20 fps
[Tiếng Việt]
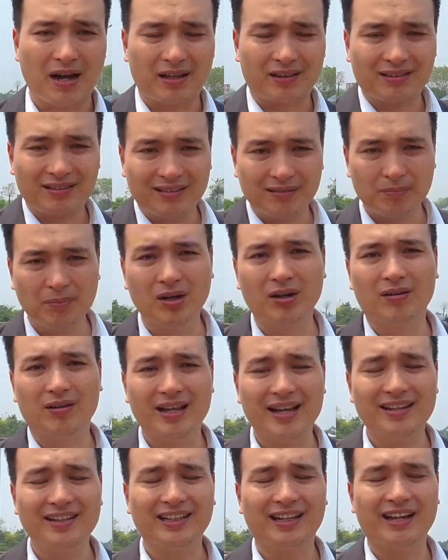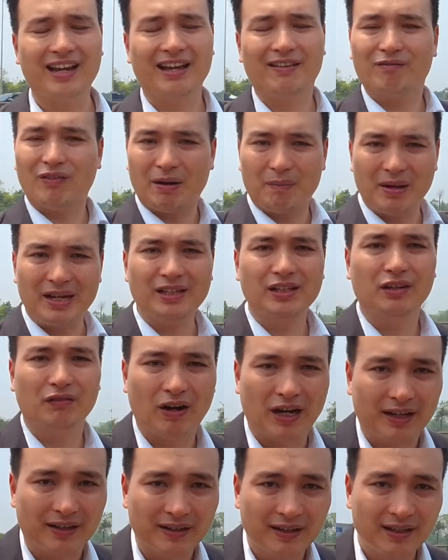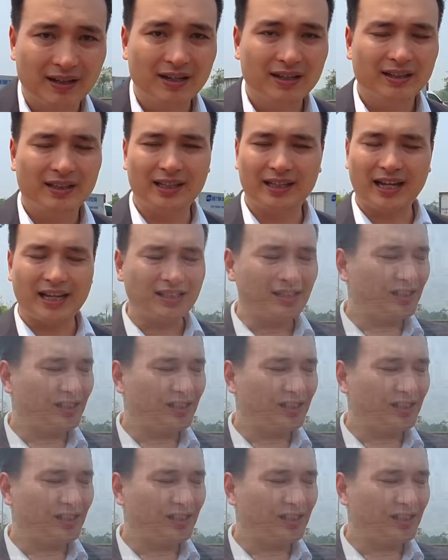mà mở lên những cái nền văn minh như vậy thì